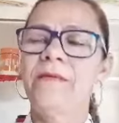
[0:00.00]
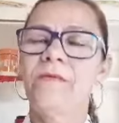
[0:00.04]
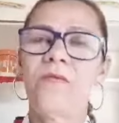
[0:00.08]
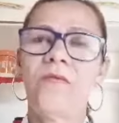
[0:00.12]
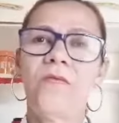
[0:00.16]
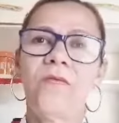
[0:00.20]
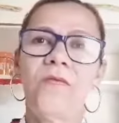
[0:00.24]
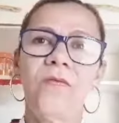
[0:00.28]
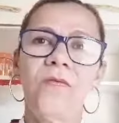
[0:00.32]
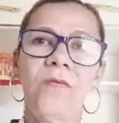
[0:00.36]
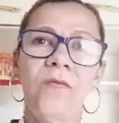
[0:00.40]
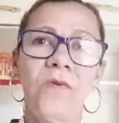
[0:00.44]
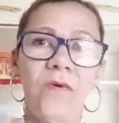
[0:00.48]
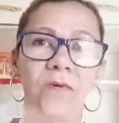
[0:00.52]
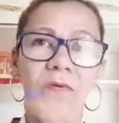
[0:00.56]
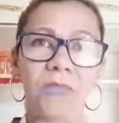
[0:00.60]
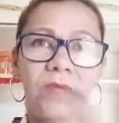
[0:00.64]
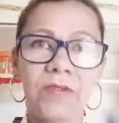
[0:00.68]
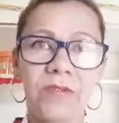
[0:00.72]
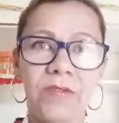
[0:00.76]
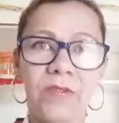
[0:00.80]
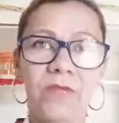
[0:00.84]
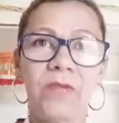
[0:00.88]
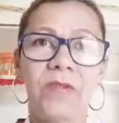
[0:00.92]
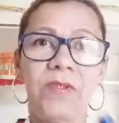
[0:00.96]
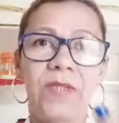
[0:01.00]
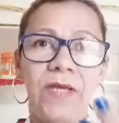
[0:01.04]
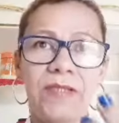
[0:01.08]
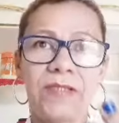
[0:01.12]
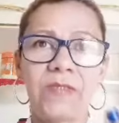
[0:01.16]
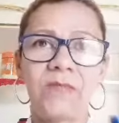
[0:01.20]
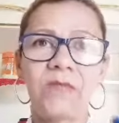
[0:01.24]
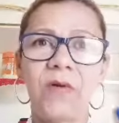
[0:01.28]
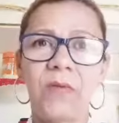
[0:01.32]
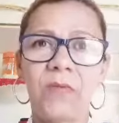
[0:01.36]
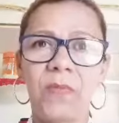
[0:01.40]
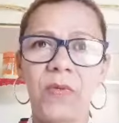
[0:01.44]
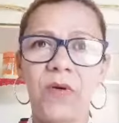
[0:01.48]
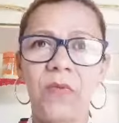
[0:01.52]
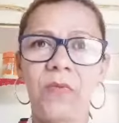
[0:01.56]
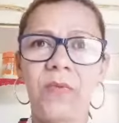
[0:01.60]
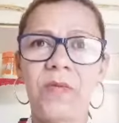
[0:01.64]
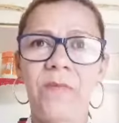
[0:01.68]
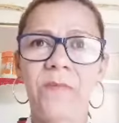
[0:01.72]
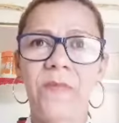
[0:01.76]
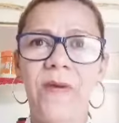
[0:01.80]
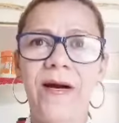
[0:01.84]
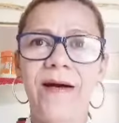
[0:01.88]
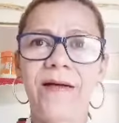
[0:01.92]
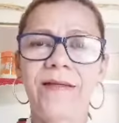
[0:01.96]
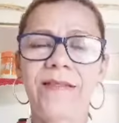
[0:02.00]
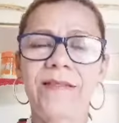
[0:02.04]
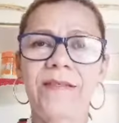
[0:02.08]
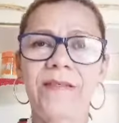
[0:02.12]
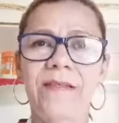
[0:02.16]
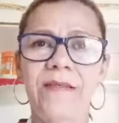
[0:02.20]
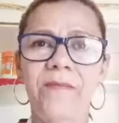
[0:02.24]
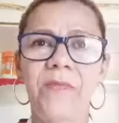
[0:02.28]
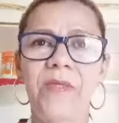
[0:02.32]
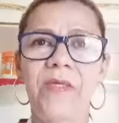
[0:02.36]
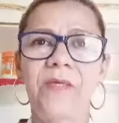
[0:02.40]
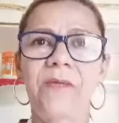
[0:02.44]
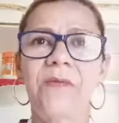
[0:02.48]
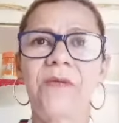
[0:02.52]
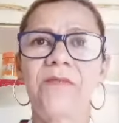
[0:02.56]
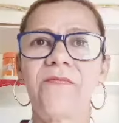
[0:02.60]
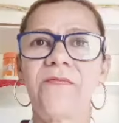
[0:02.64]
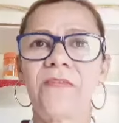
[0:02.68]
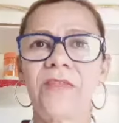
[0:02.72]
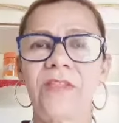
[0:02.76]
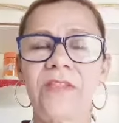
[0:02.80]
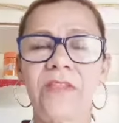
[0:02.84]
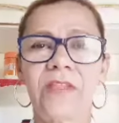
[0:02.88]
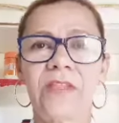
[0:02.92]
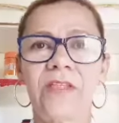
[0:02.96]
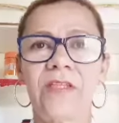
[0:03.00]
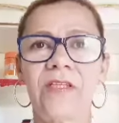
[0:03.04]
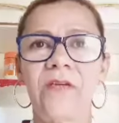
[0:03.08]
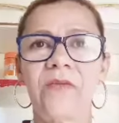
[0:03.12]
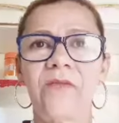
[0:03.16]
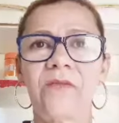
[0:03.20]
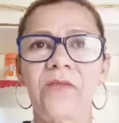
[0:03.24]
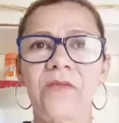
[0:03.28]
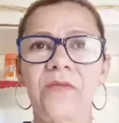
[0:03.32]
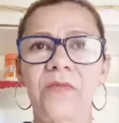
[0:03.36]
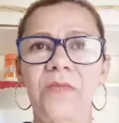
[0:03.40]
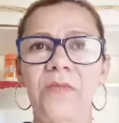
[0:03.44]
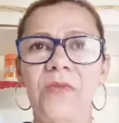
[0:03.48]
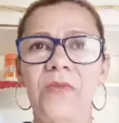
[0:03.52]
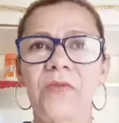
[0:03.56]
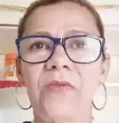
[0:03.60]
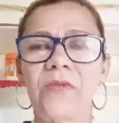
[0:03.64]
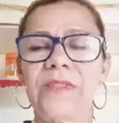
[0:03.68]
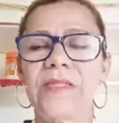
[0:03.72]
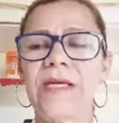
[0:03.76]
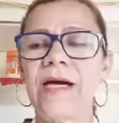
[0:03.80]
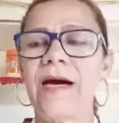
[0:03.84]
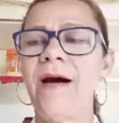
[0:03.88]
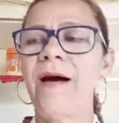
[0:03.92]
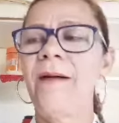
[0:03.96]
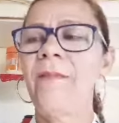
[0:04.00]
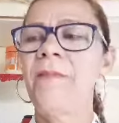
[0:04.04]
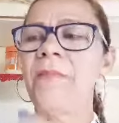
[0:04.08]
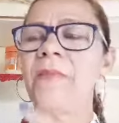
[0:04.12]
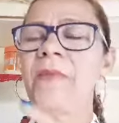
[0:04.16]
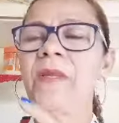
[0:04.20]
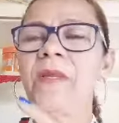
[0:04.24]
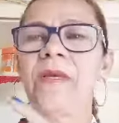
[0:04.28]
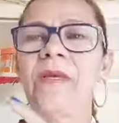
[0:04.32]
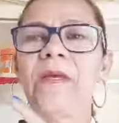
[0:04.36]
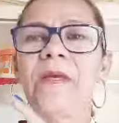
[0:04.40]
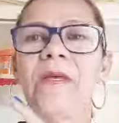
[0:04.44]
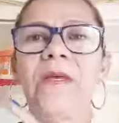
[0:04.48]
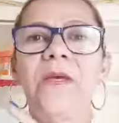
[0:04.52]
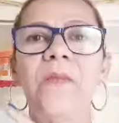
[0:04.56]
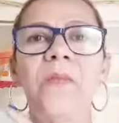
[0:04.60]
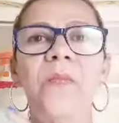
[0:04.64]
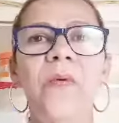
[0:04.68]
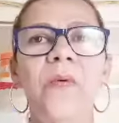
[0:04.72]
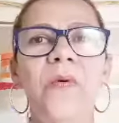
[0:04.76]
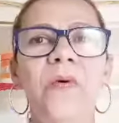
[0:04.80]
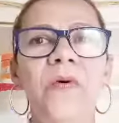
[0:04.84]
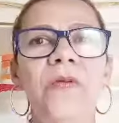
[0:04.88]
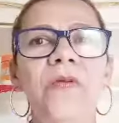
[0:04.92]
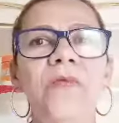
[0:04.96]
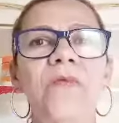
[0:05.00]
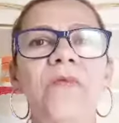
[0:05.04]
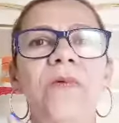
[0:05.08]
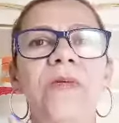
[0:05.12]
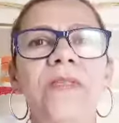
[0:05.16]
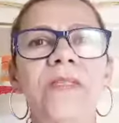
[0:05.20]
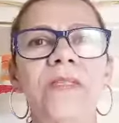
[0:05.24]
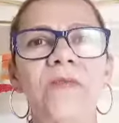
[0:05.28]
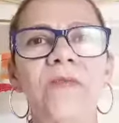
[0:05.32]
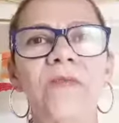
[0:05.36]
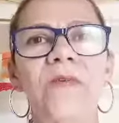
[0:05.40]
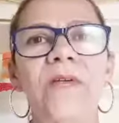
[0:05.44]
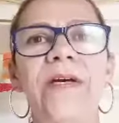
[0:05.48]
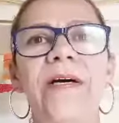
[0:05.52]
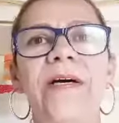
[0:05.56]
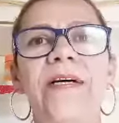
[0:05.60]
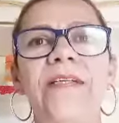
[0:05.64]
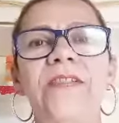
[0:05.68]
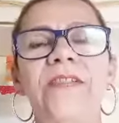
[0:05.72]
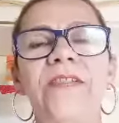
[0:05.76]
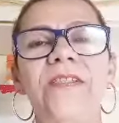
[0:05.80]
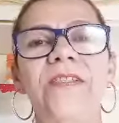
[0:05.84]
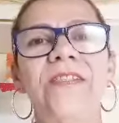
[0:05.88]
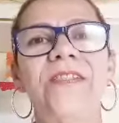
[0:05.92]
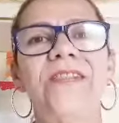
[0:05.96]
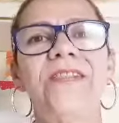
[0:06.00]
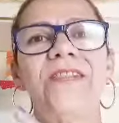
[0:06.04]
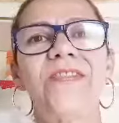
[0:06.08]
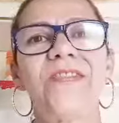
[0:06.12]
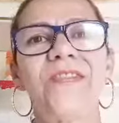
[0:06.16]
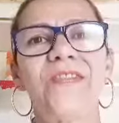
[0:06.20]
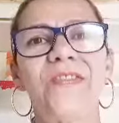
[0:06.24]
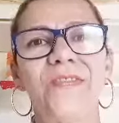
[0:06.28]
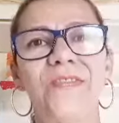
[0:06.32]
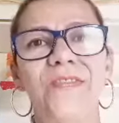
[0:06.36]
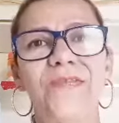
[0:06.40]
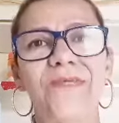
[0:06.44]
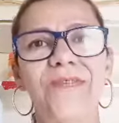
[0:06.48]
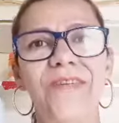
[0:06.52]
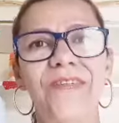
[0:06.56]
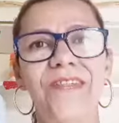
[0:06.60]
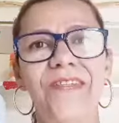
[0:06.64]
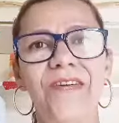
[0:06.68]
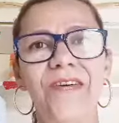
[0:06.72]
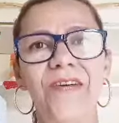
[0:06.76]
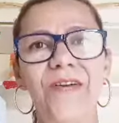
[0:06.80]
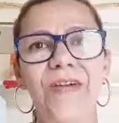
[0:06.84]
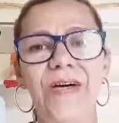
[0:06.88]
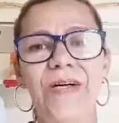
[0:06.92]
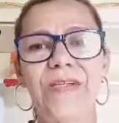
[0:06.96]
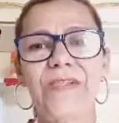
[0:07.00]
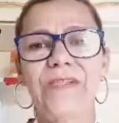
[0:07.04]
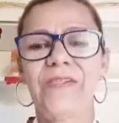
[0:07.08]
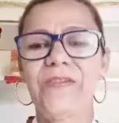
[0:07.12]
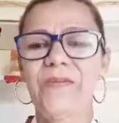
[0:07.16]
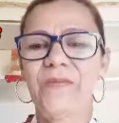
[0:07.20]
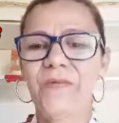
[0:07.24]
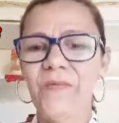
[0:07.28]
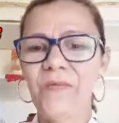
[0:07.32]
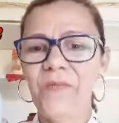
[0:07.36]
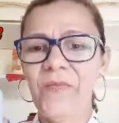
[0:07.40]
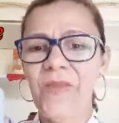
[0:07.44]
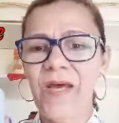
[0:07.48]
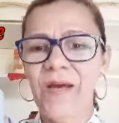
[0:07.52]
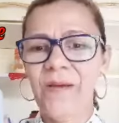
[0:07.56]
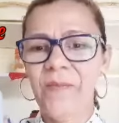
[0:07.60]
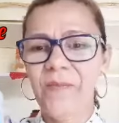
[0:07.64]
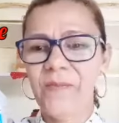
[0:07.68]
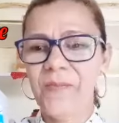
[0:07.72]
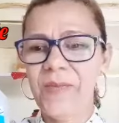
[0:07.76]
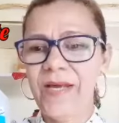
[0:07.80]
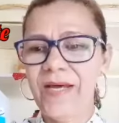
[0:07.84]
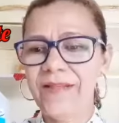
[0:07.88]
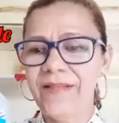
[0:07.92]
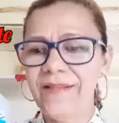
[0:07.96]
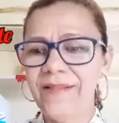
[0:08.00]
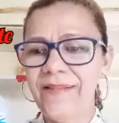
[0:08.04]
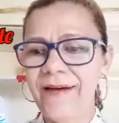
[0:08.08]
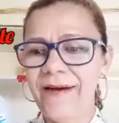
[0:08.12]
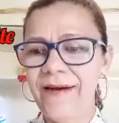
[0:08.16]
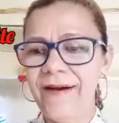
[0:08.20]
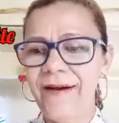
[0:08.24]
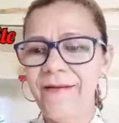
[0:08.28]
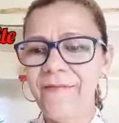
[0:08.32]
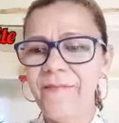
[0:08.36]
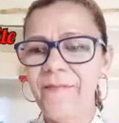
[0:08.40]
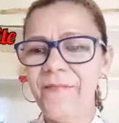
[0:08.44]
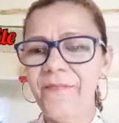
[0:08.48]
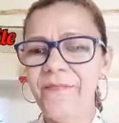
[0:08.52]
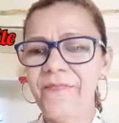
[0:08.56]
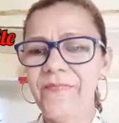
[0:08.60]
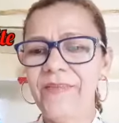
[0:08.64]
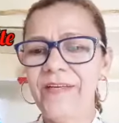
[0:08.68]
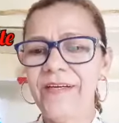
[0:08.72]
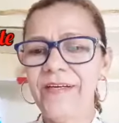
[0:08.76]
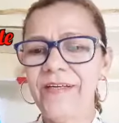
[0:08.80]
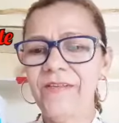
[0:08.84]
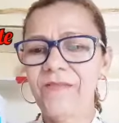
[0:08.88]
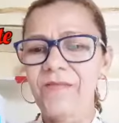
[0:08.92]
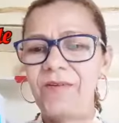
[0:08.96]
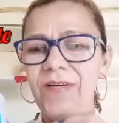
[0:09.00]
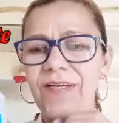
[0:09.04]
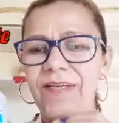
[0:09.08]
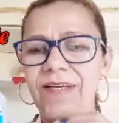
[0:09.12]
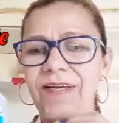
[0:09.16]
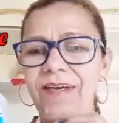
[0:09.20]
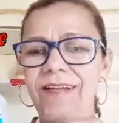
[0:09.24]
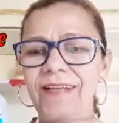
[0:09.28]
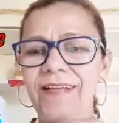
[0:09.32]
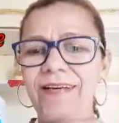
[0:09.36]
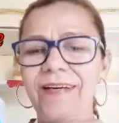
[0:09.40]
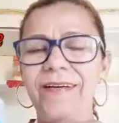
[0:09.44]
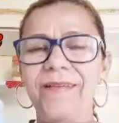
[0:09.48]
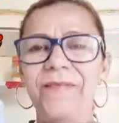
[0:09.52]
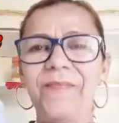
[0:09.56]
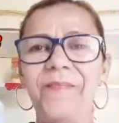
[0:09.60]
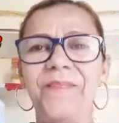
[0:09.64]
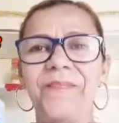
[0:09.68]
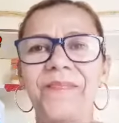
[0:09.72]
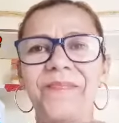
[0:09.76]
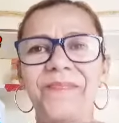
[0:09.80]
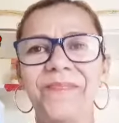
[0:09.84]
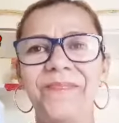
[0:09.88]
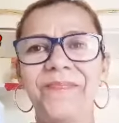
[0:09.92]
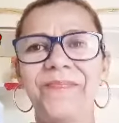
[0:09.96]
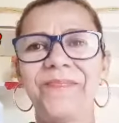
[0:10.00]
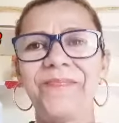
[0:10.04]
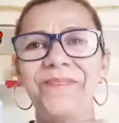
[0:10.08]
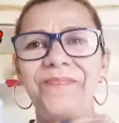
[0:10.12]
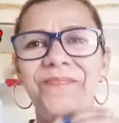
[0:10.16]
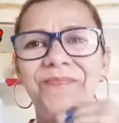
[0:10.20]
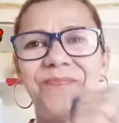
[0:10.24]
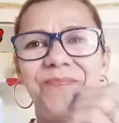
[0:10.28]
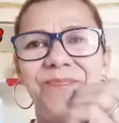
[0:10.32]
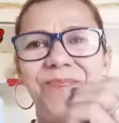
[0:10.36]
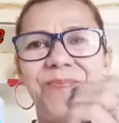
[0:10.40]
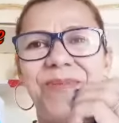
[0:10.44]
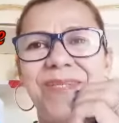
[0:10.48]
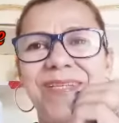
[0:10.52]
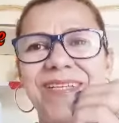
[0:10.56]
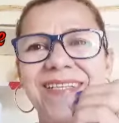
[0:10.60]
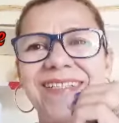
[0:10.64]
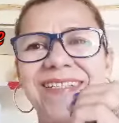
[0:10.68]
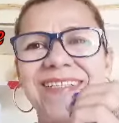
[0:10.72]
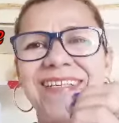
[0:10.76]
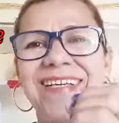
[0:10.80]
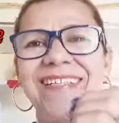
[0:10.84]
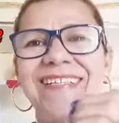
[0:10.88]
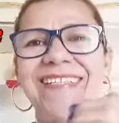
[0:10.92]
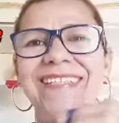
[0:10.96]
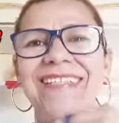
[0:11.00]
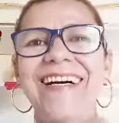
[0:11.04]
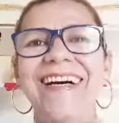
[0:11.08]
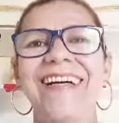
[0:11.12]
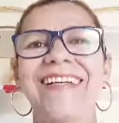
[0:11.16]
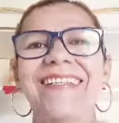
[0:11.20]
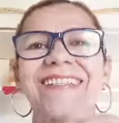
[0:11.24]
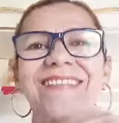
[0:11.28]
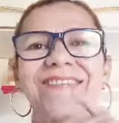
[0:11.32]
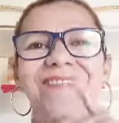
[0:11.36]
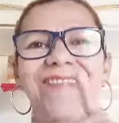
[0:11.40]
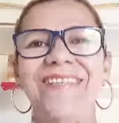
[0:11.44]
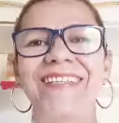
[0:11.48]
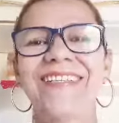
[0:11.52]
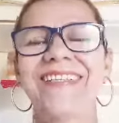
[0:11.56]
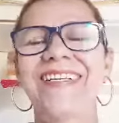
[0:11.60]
ou, ou na sua própria máscara mesmo, que você já tem costume de usar, e põe duas colheres de soro fisiológico para estar tá dando aquela potencializar a sua